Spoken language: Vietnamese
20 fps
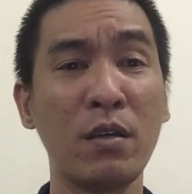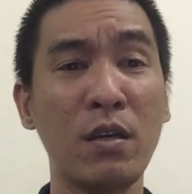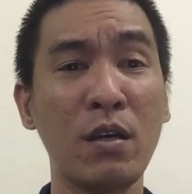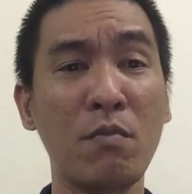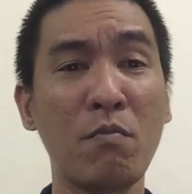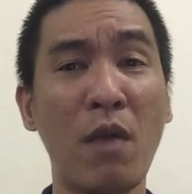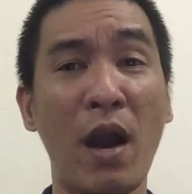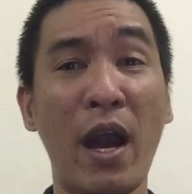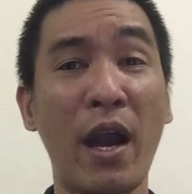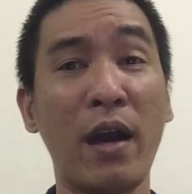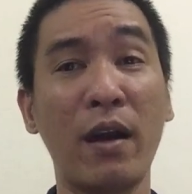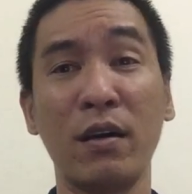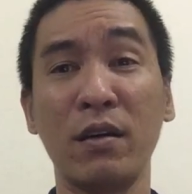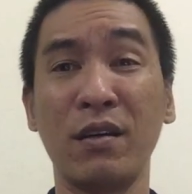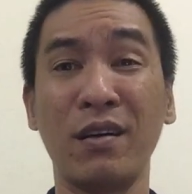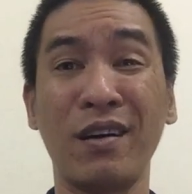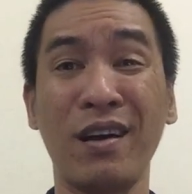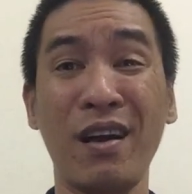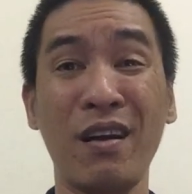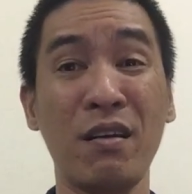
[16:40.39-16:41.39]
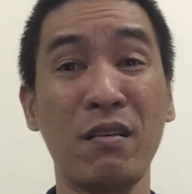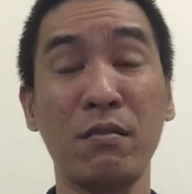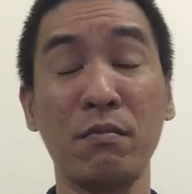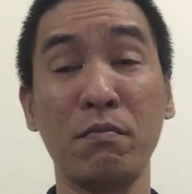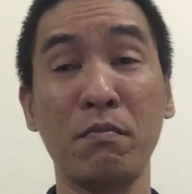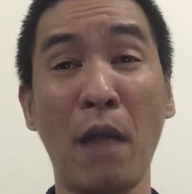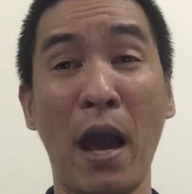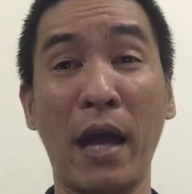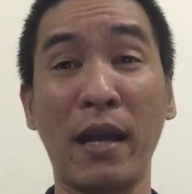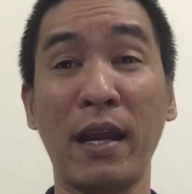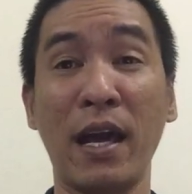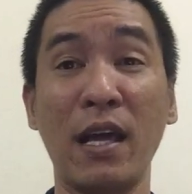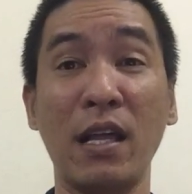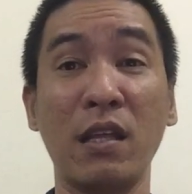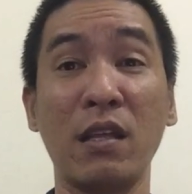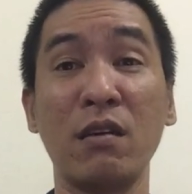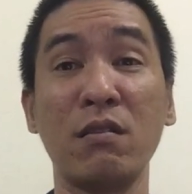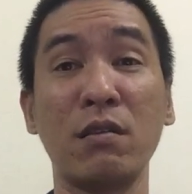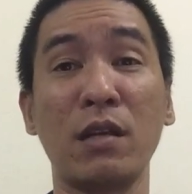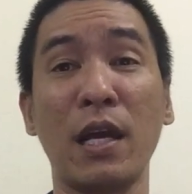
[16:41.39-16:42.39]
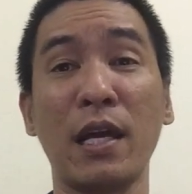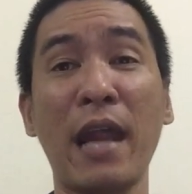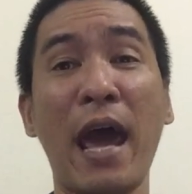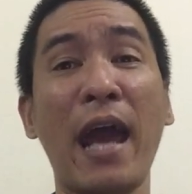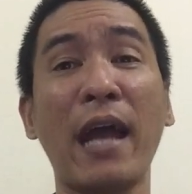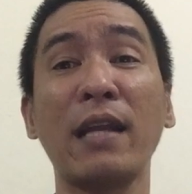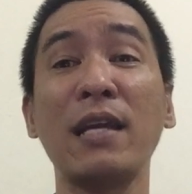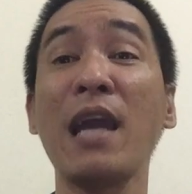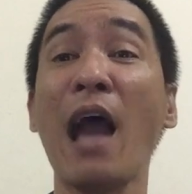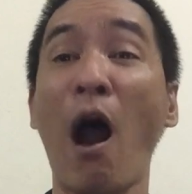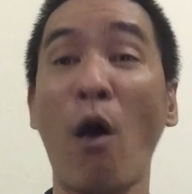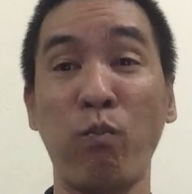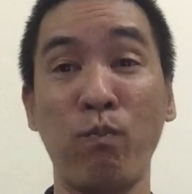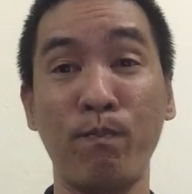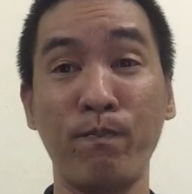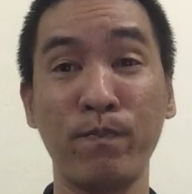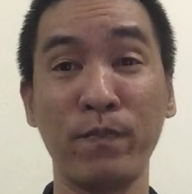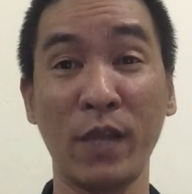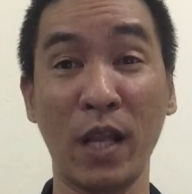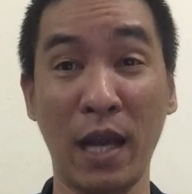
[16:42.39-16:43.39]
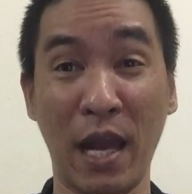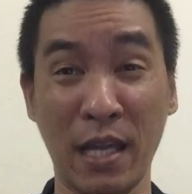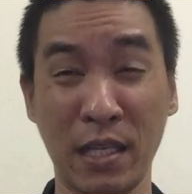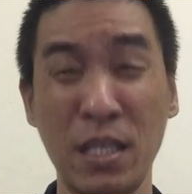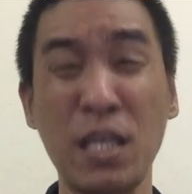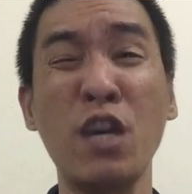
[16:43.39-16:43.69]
nhưng mà các bạn này thường là đang đi học là